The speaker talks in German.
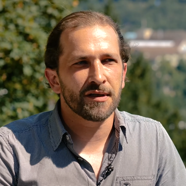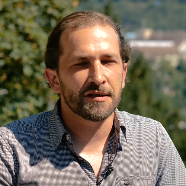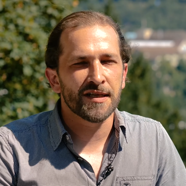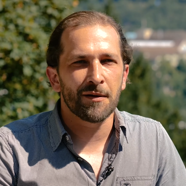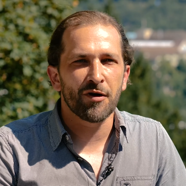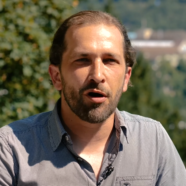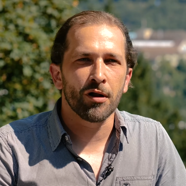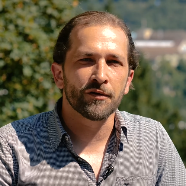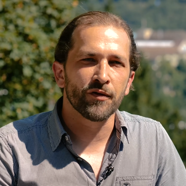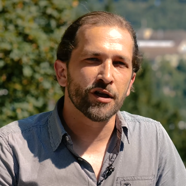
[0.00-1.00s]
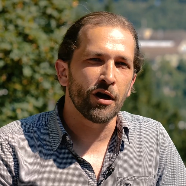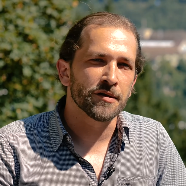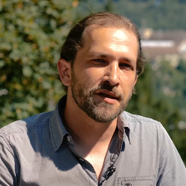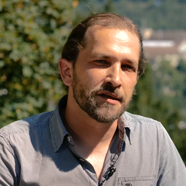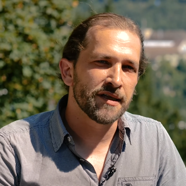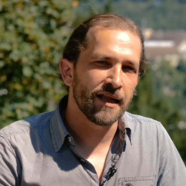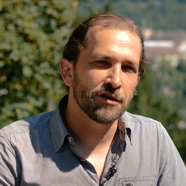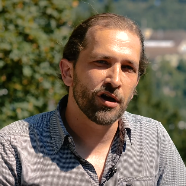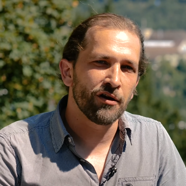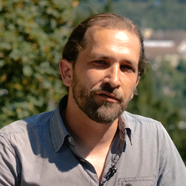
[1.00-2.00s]
der Zusammenhalt der ganzen
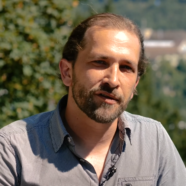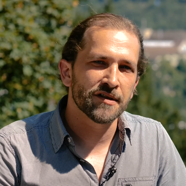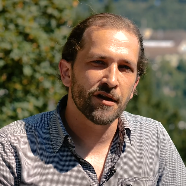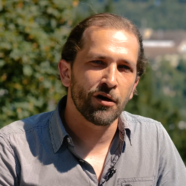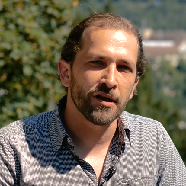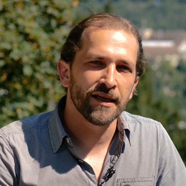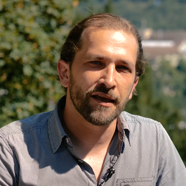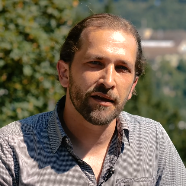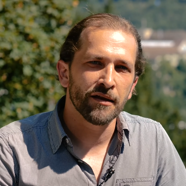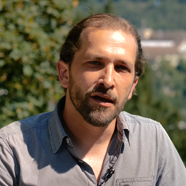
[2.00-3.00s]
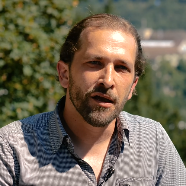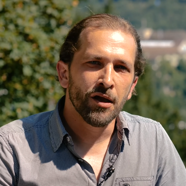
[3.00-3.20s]
Gesellschaft das Anliegen.